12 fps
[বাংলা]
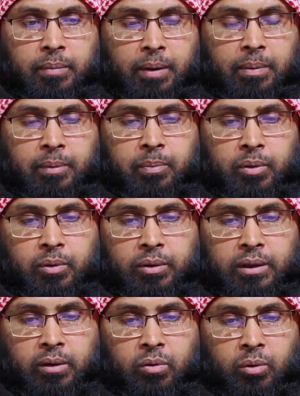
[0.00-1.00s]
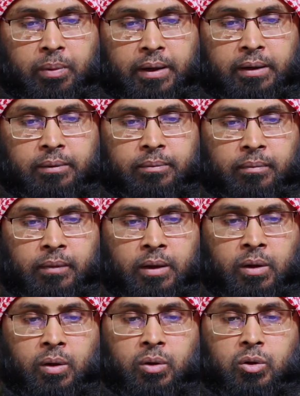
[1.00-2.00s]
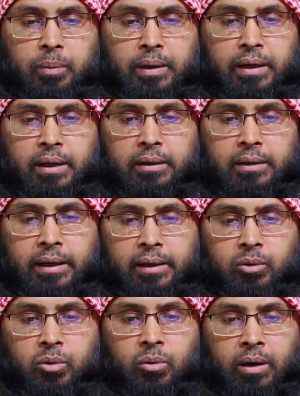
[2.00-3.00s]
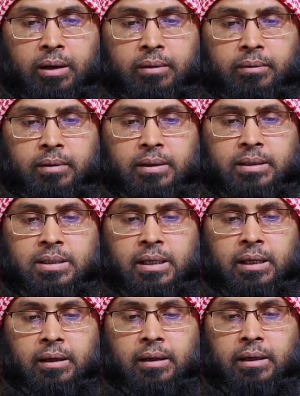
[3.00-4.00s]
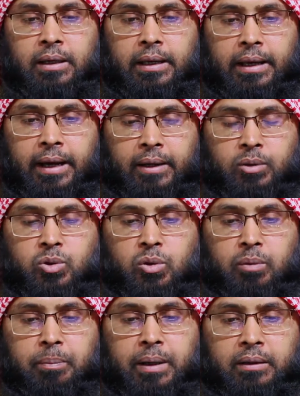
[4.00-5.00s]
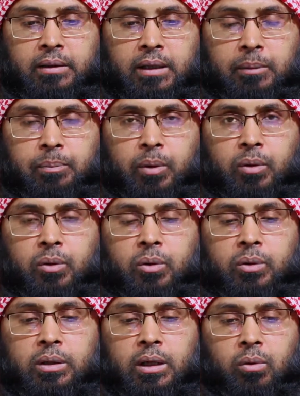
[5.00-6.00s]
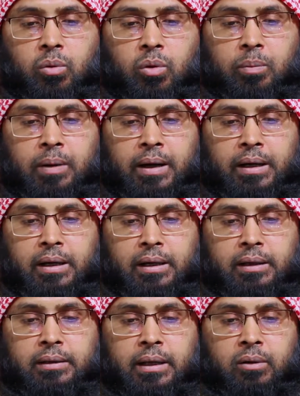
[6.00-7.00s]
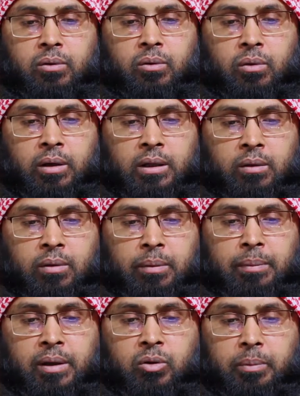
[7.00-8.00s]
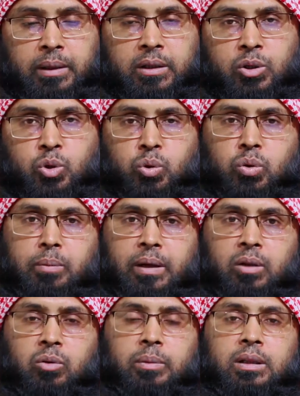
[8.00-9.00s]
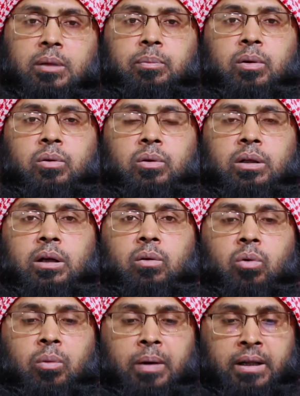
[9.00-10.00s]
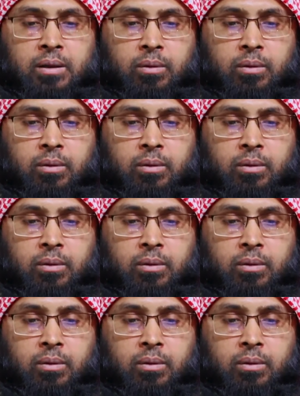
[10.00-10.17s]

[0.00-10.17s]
বাবার পক্ষ থেকে কোরবানি তবে নির্ধারিত করা যে একজন ব্যক্তির পক্ষ থেকে কোরবানি নির্ধারিত করে দেওয়া মৃত ব্যক্তি শুধু মৃত ব্যক্তির পক্ষ থেকে কোরবানি